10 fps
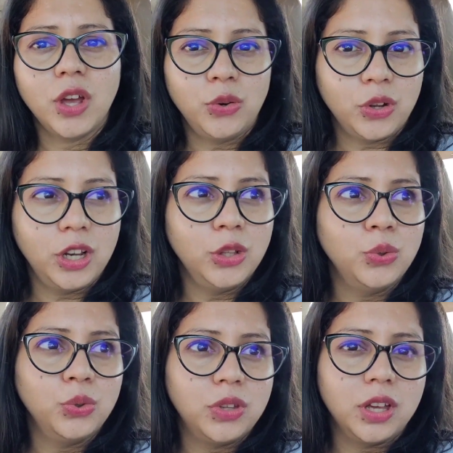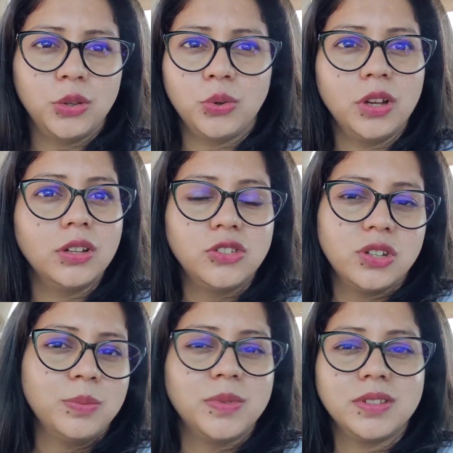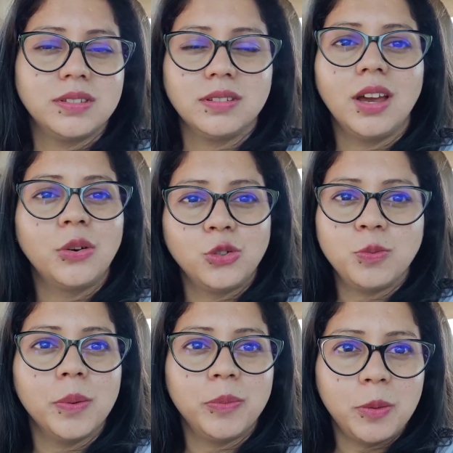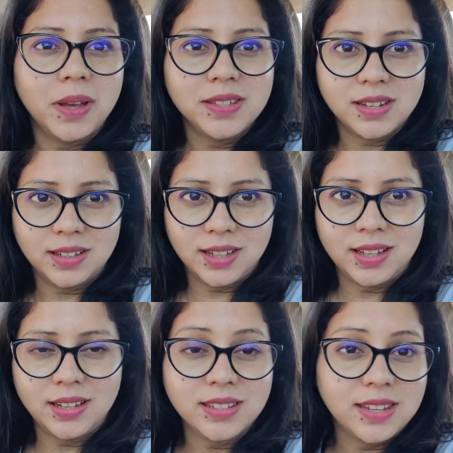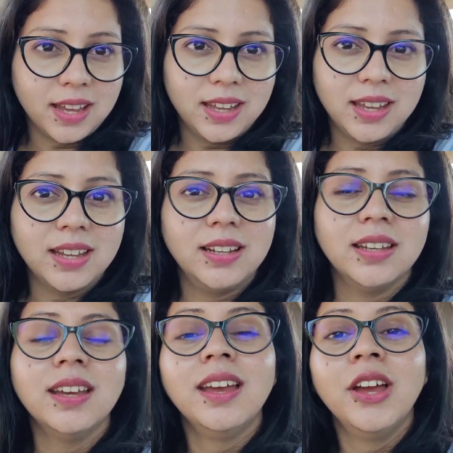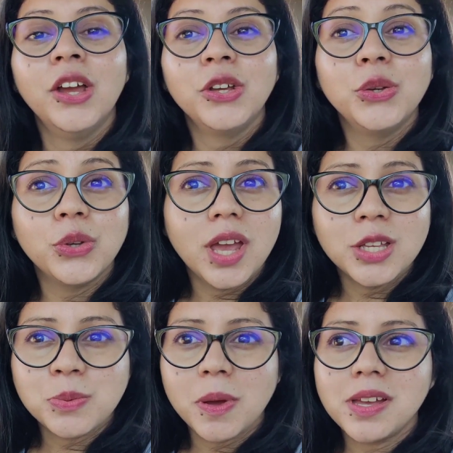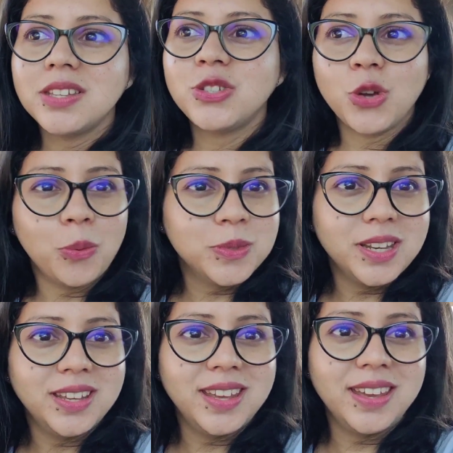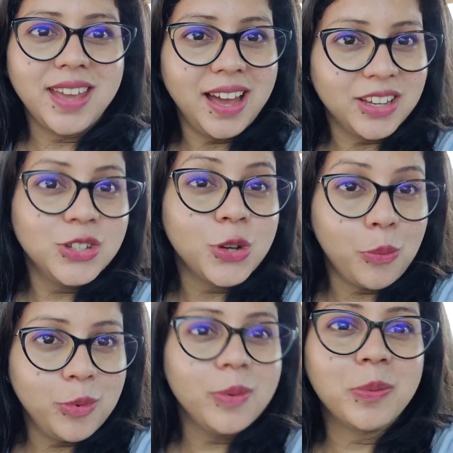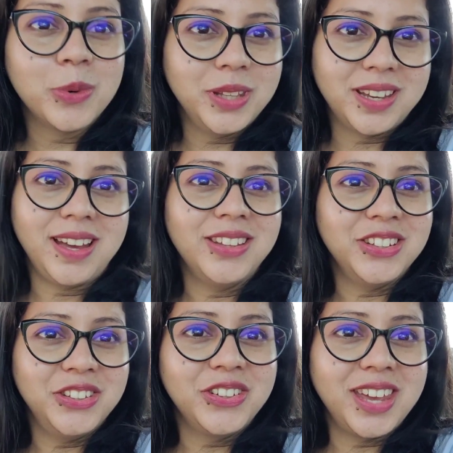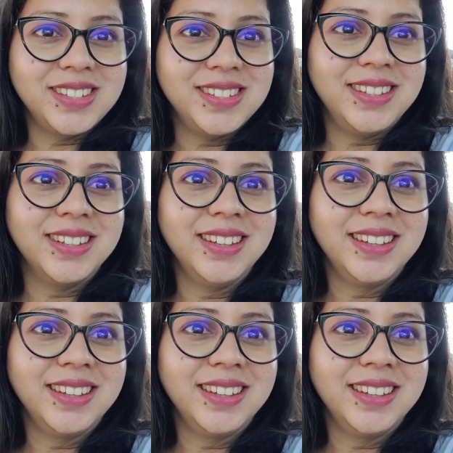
आरू के लिए दूध या थोड़ा चिप्स या कुछ भी अपने पास रखने के लिए स्नैकिंग के लिए क्योंकि आसपास शॉप्स नहीं है यहाँ की शॉप भी मैं आपको दिखा देती हूँ कैसी है